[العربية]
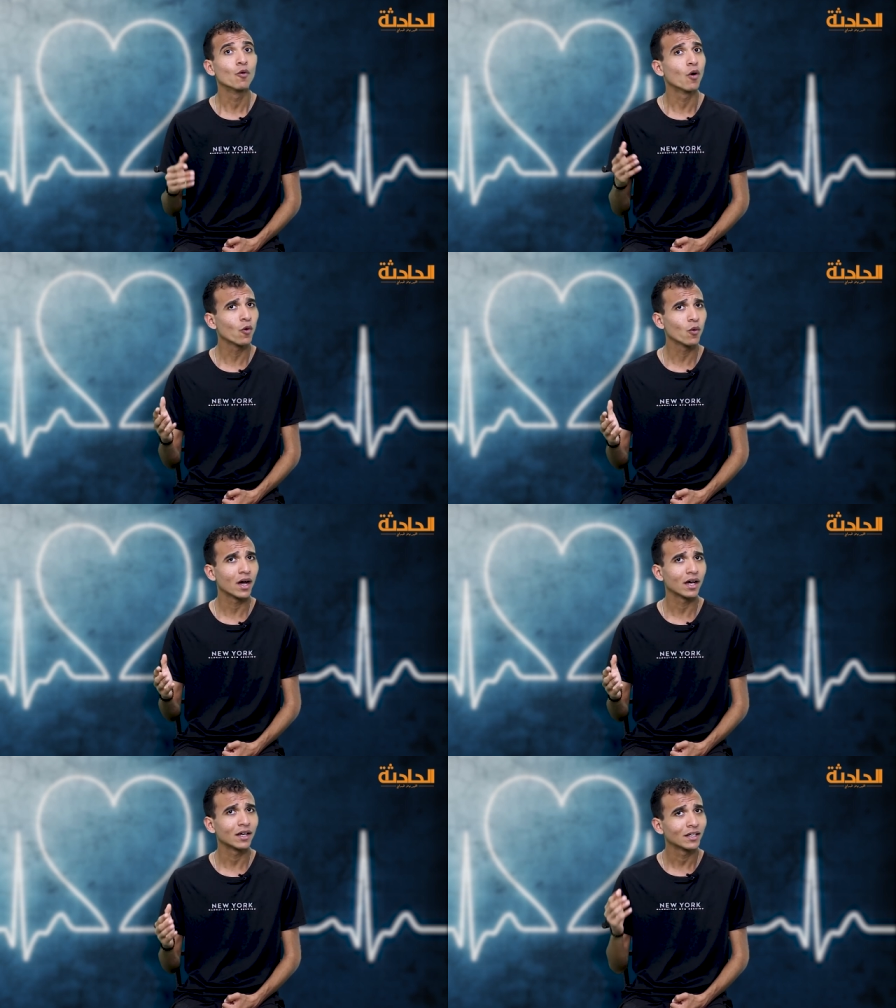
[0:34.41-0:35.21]

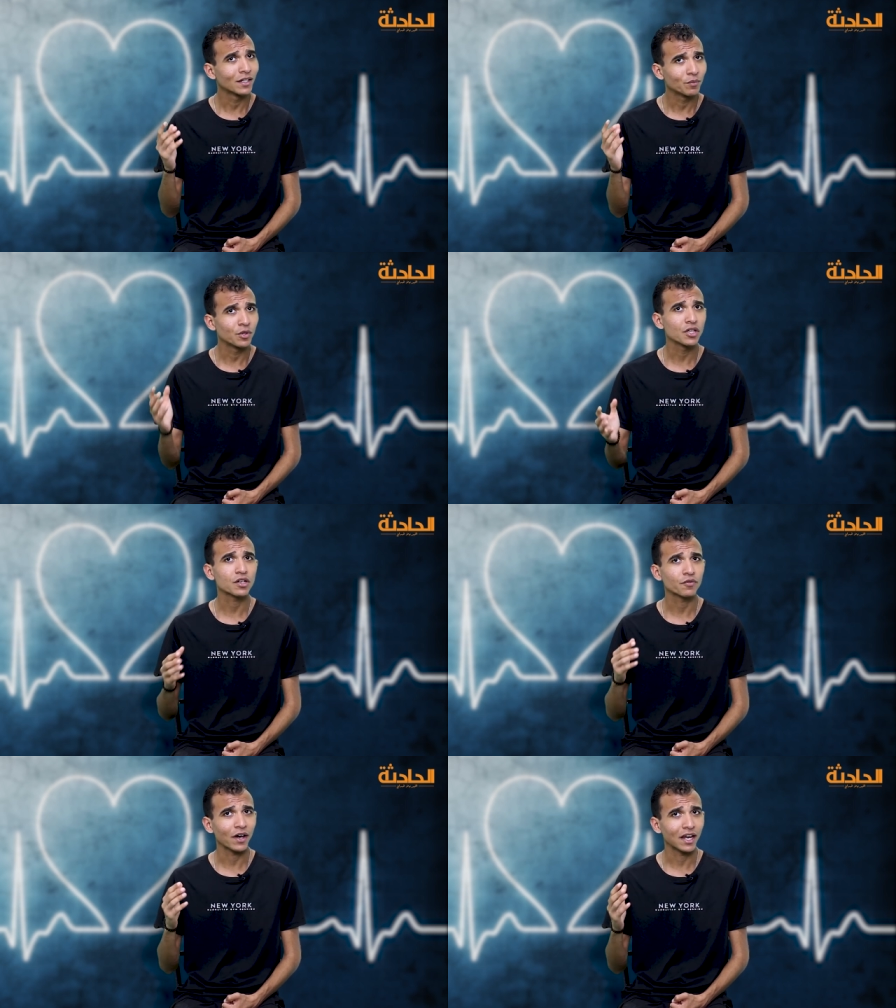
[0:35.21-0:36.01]
وهو
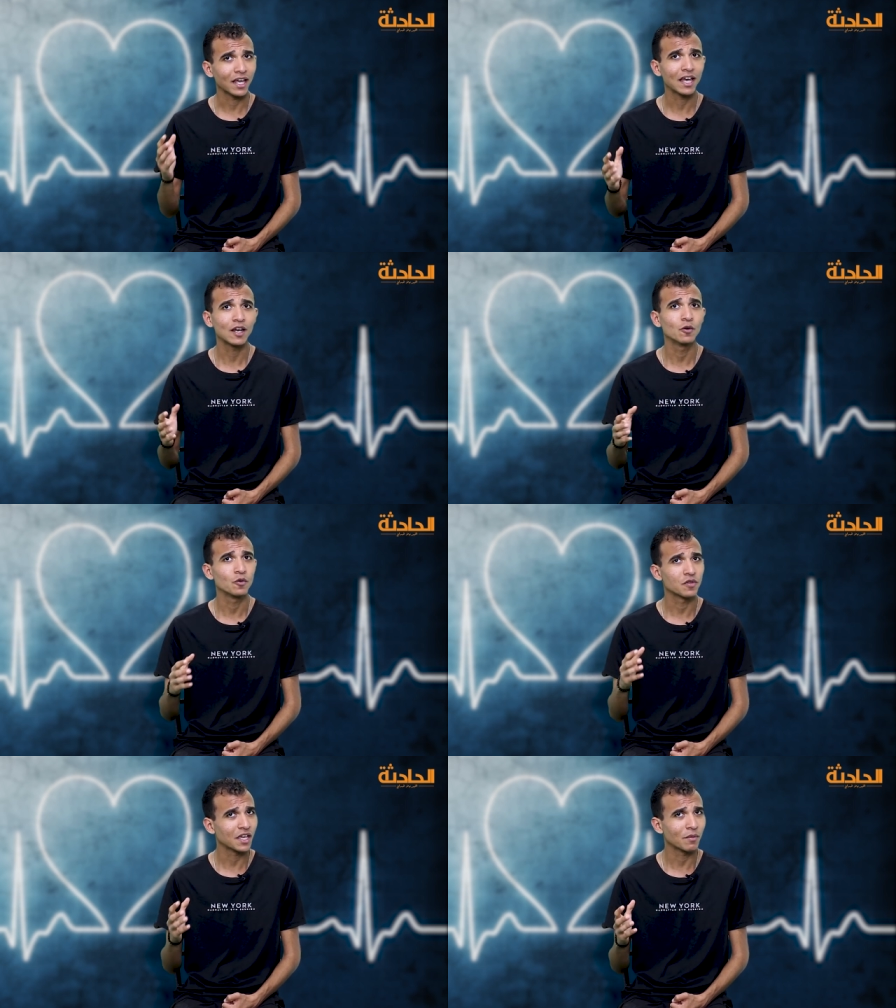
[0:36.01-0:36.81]
بيصرف على اهله
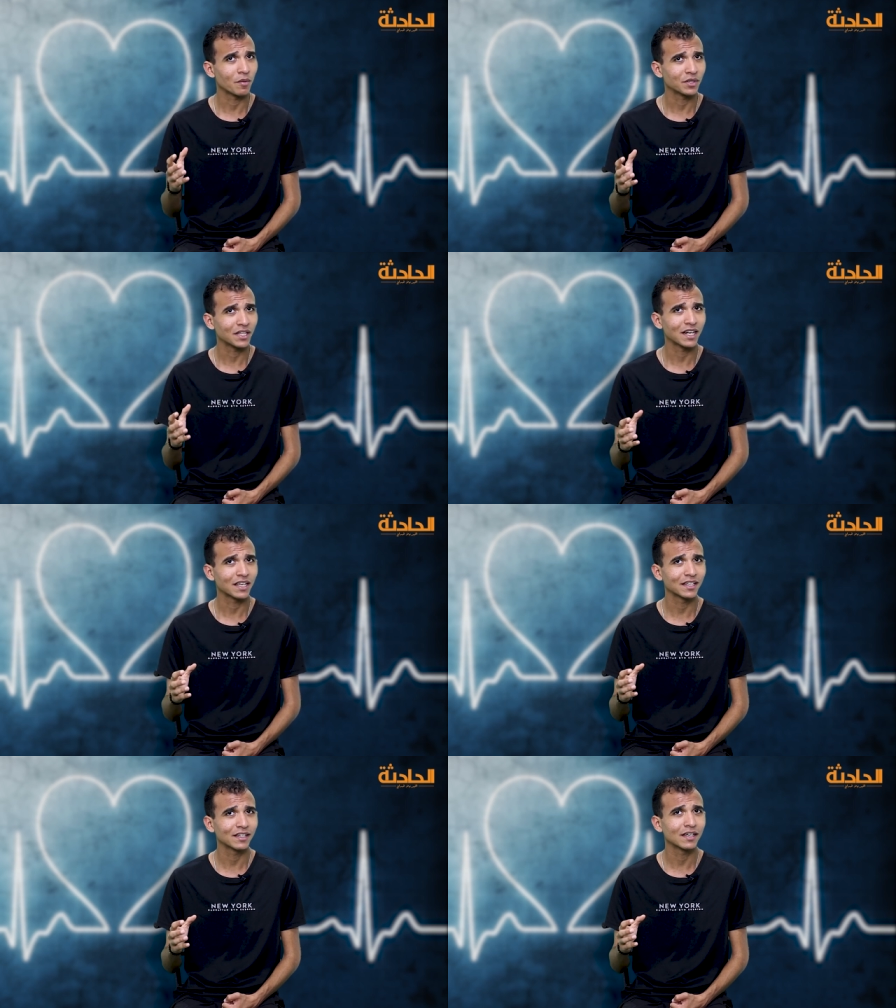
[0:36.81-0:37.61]
زي ما بيتقال
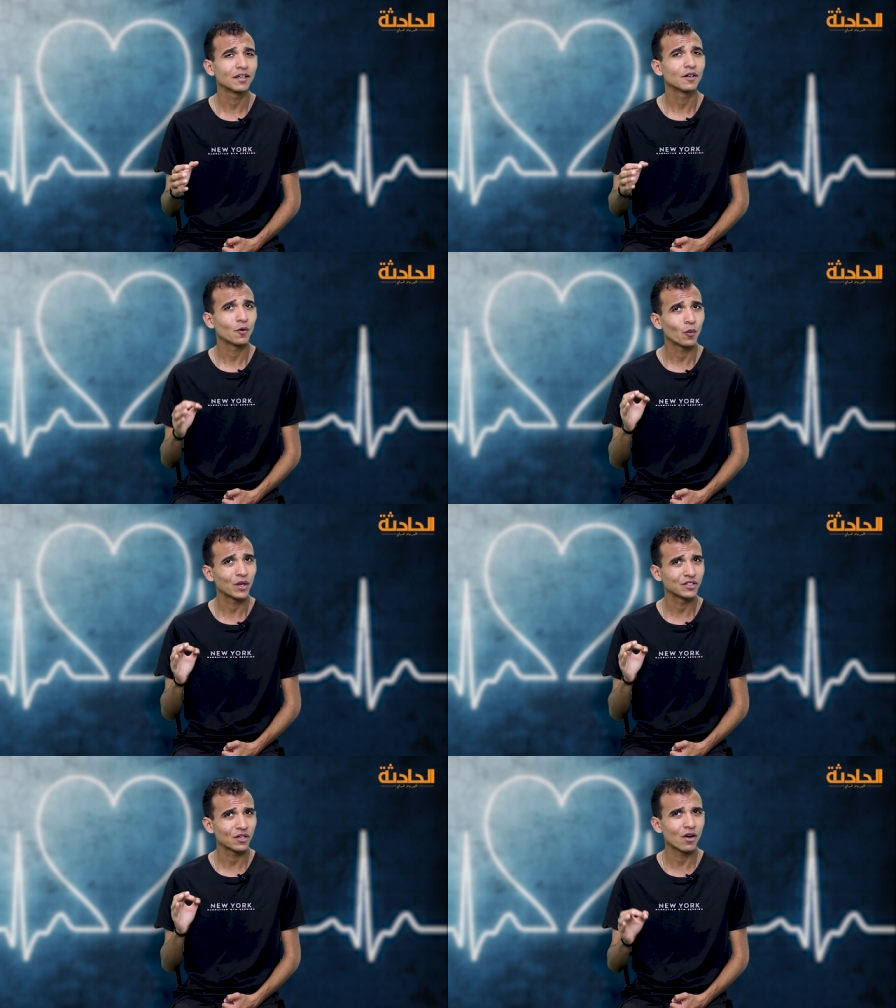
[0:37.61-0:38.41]
كده
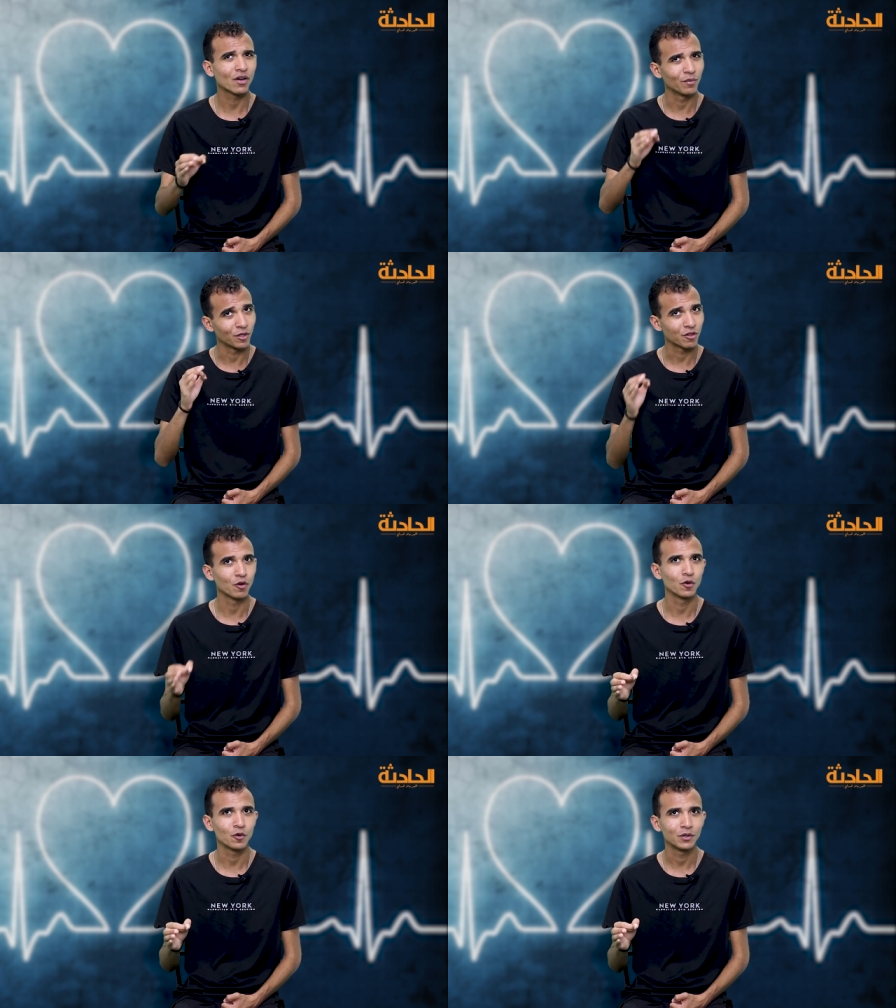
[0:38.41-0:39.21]
واد راجل من
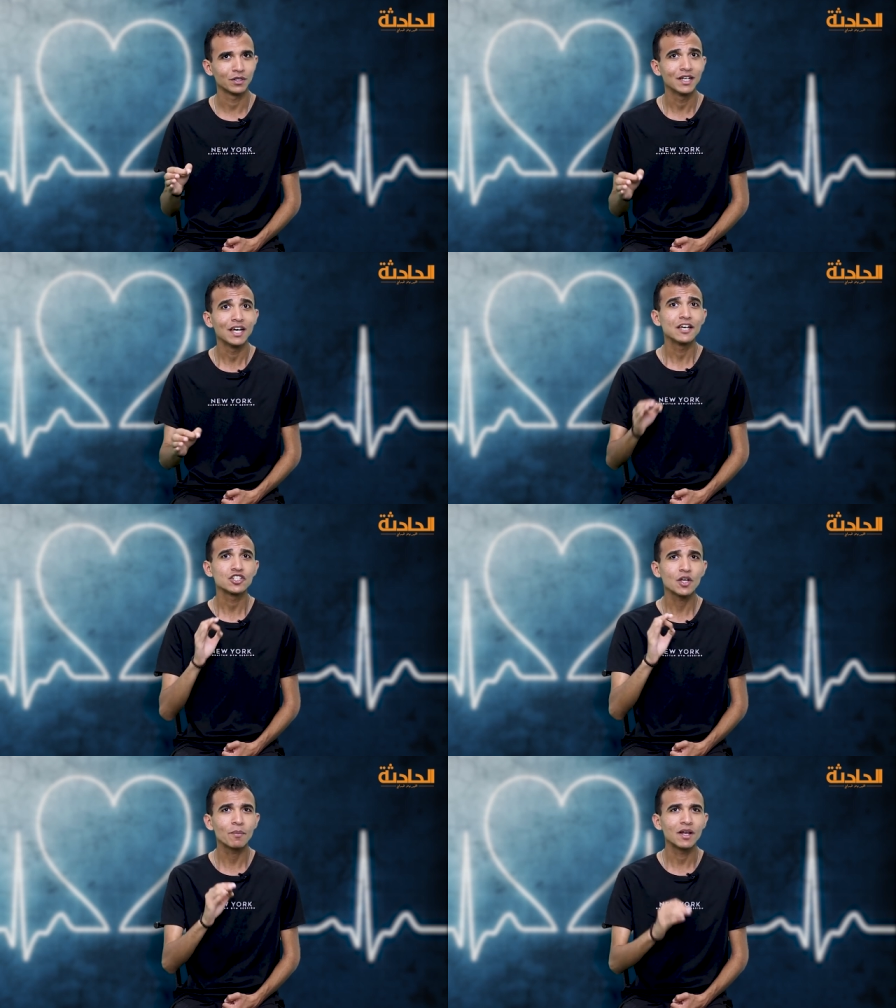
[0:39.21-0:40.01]
صغره
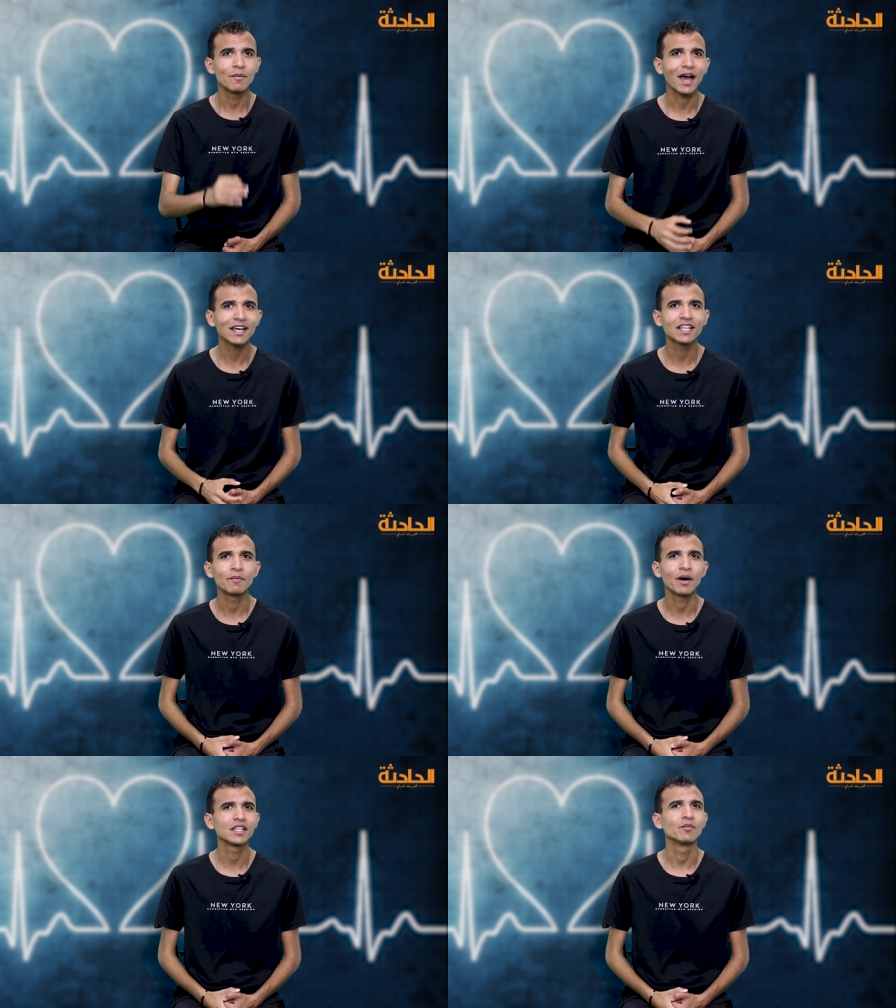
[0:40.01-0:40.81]
الشاب اللي معانا
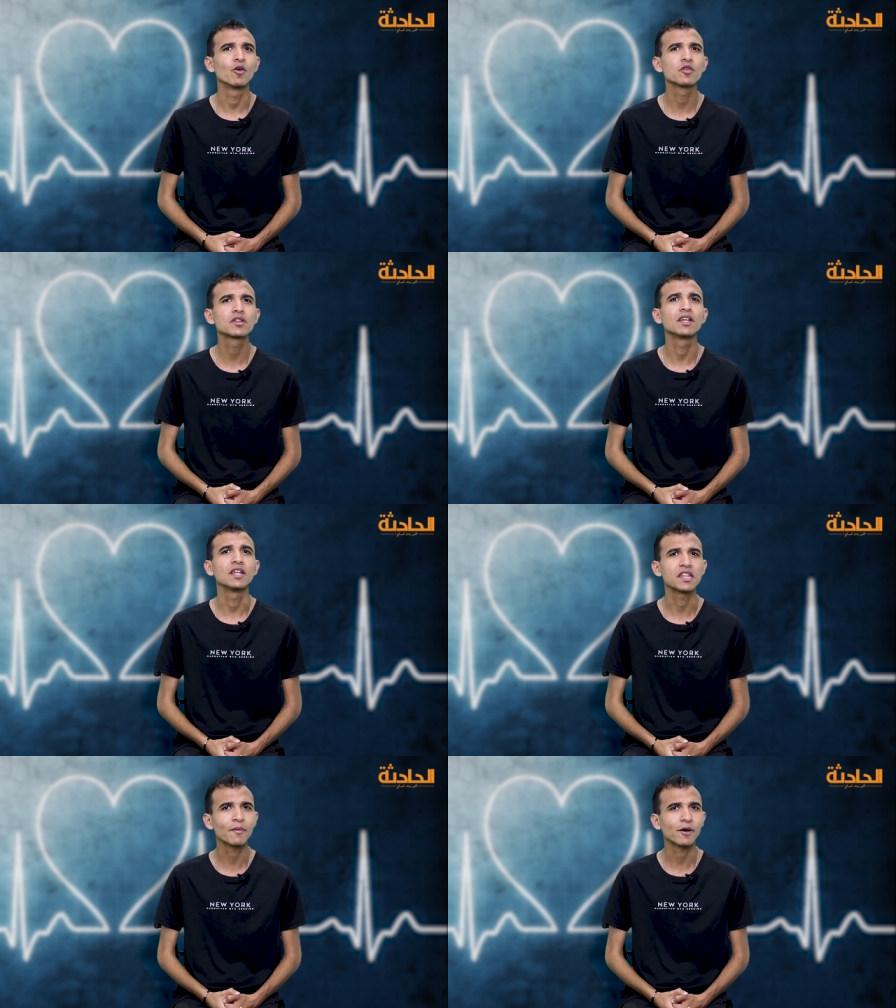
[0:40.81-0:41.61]
بعد ما وصل
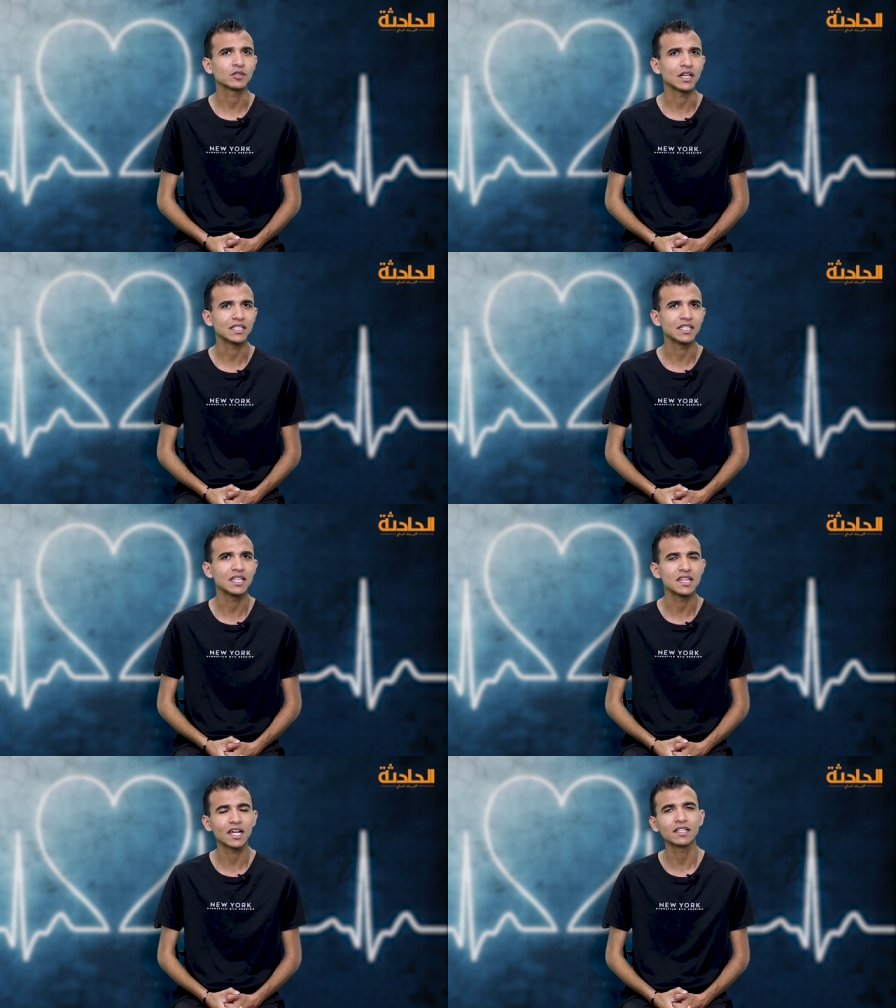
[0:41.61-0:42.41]
ل
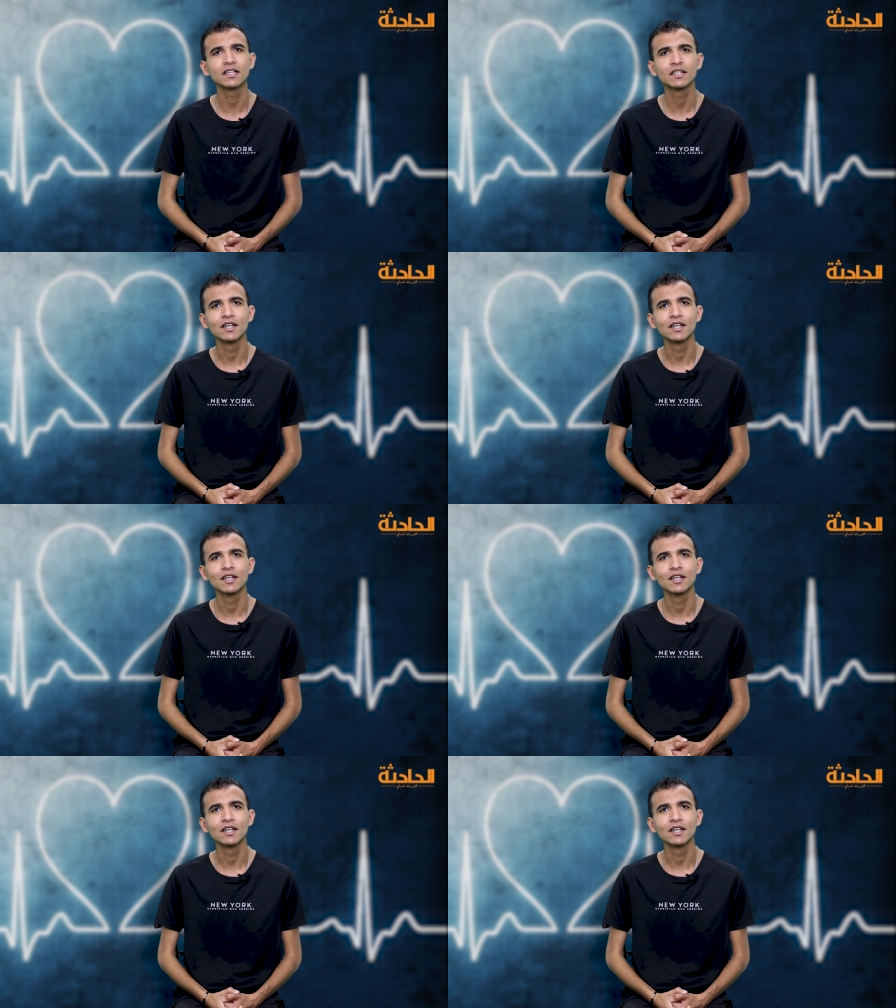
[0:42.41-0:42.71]
37 سنة